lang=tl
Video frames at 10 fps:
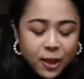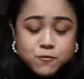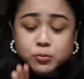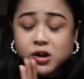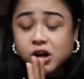
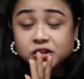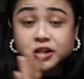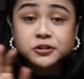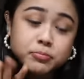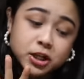To be
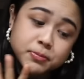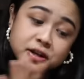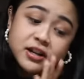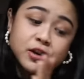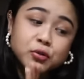honest,
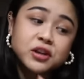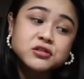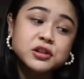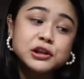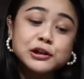pinipigilan ko lang
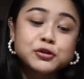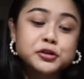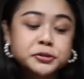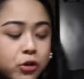sarili ko eh.